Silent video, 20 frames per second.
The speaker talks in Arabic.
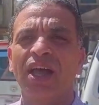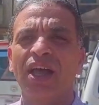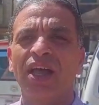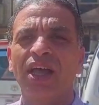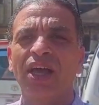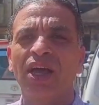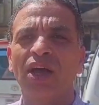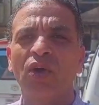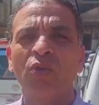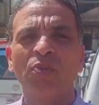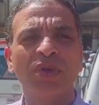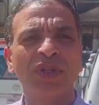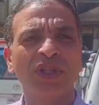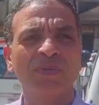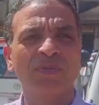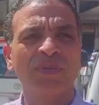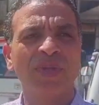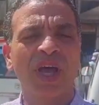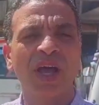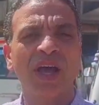ومن
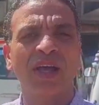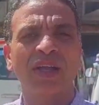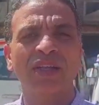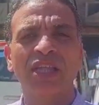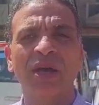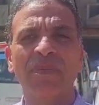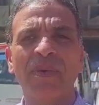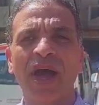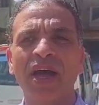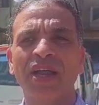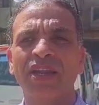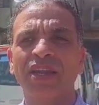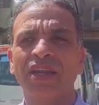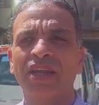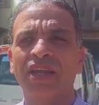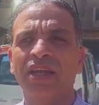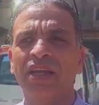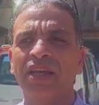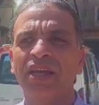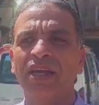ضمنها طبعا
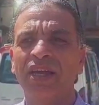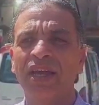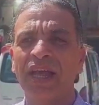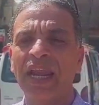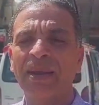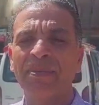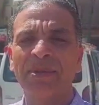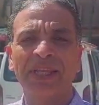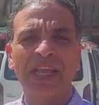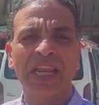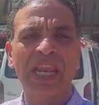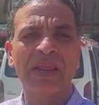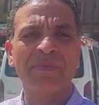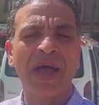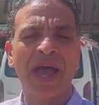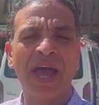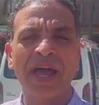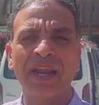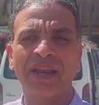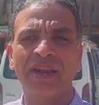أنا
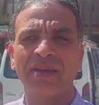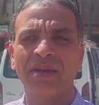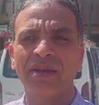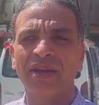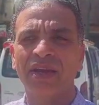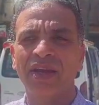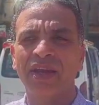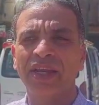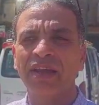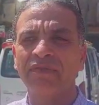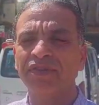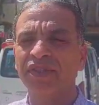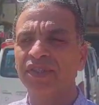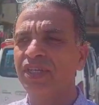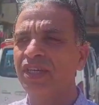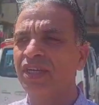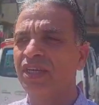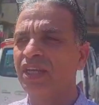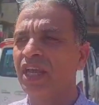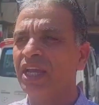بتكلم عن
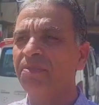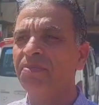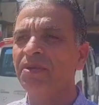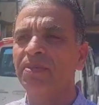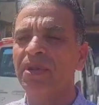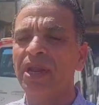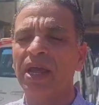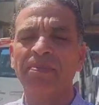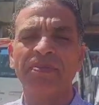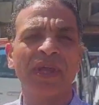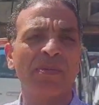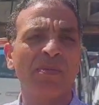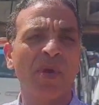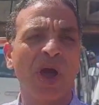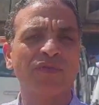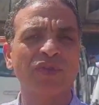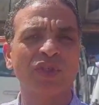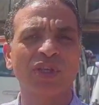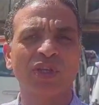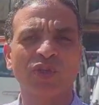نفسي كابن من أبناء
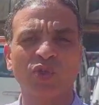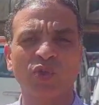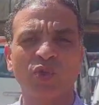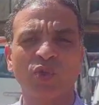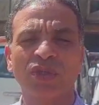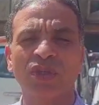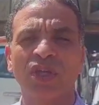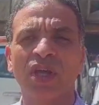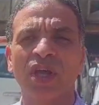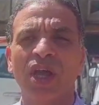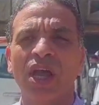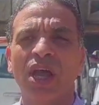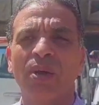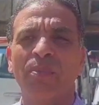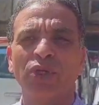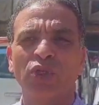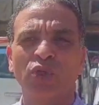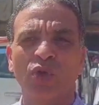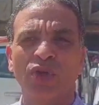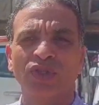محافظة أسيوط
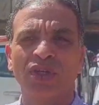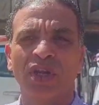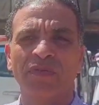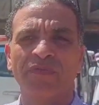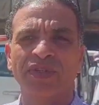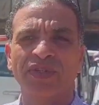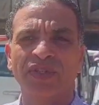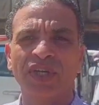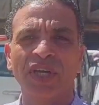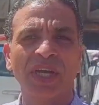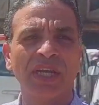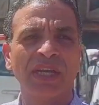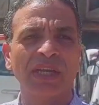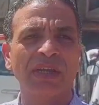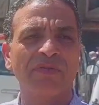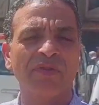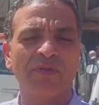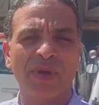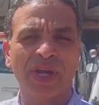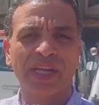مشروع الصرف
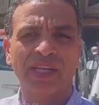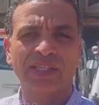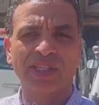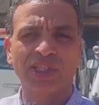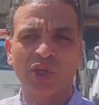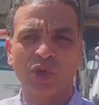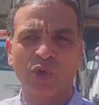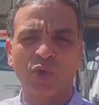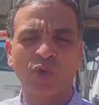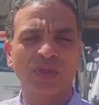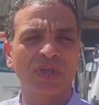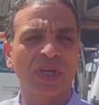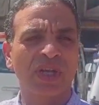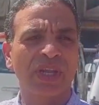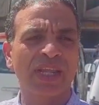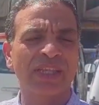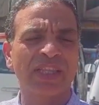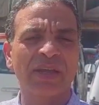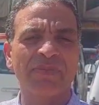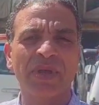الصحي في مركز زيروت
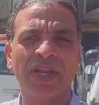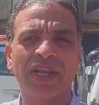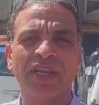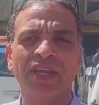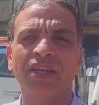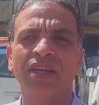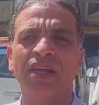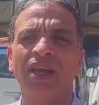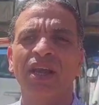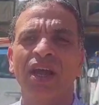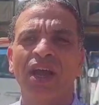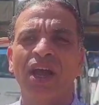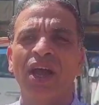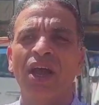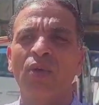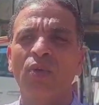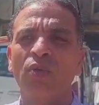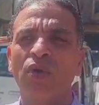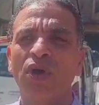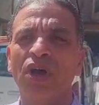اللي أنا تابع ليه
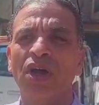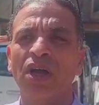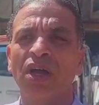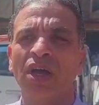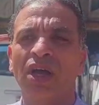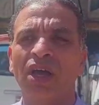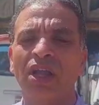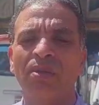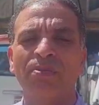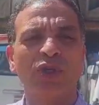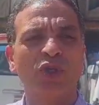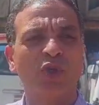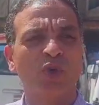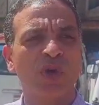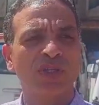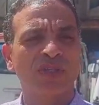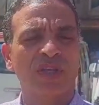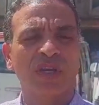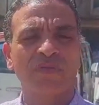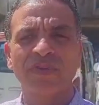
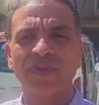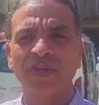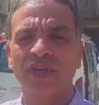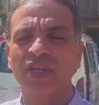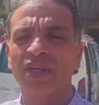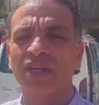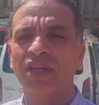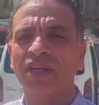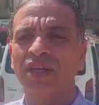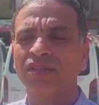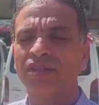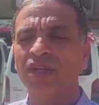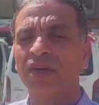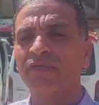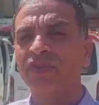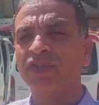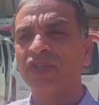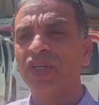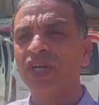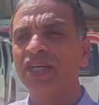والمشروع الصرف
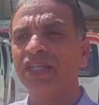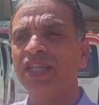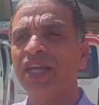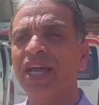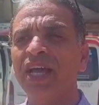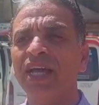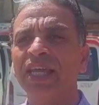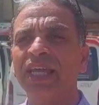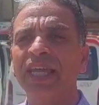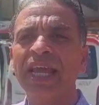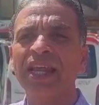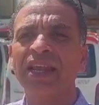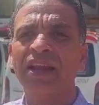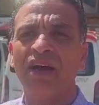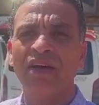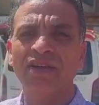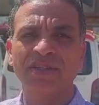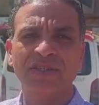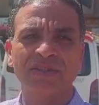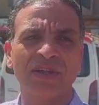الصرف الصحي ده كان
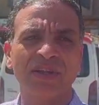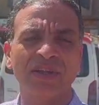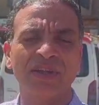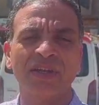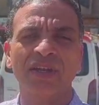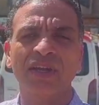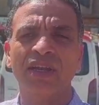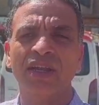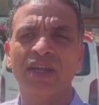اصلا